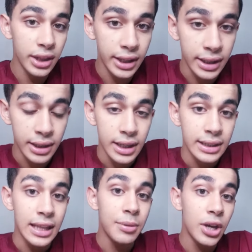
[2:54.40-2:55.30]
ليه
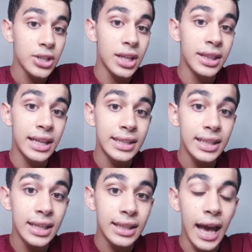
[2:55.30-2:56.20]
ده بيحصل
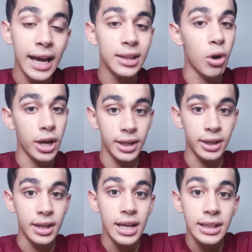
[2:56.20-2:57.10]
نتيجه حاجات معينه
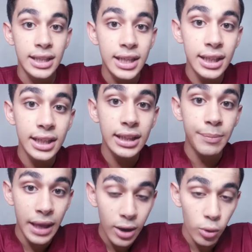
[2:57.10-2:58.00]
نتيجه ان انت
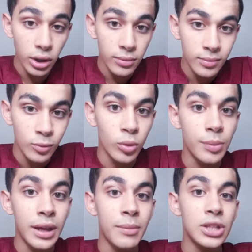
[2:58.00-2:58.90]
بتاكل وما
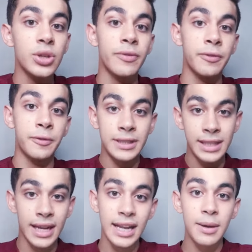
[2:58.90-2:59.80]
بتعملش في
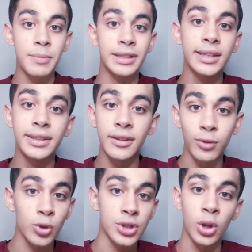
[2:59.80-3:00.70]
سنانك بالدنتال
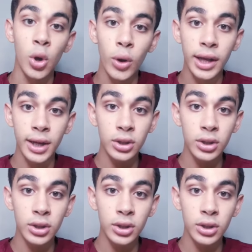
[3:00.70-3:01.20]
فوس اللي هو الخيط